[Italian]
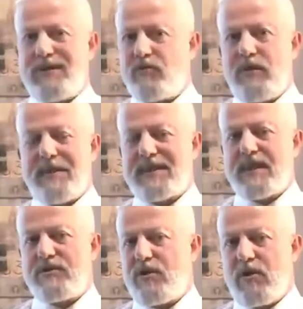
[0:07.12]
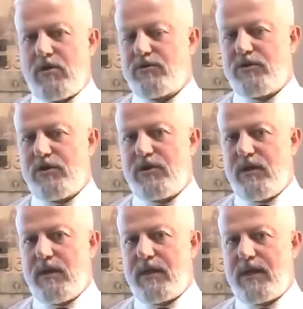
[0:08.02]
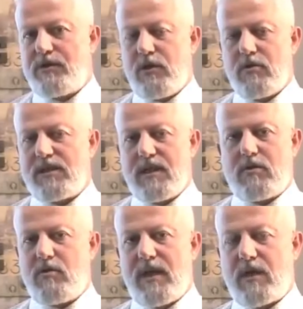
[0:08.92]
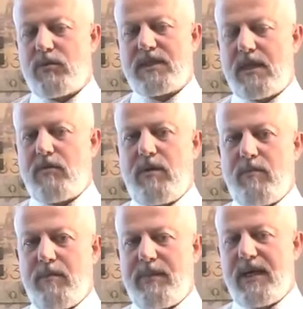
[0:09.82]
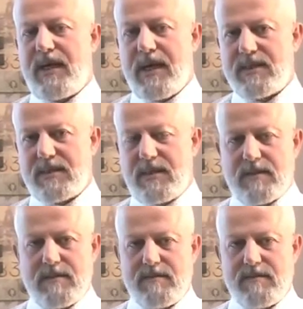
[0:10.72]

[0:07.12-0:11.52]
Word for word: sono i passaggi logici che ci consentono di acquistare un immobile all'asta?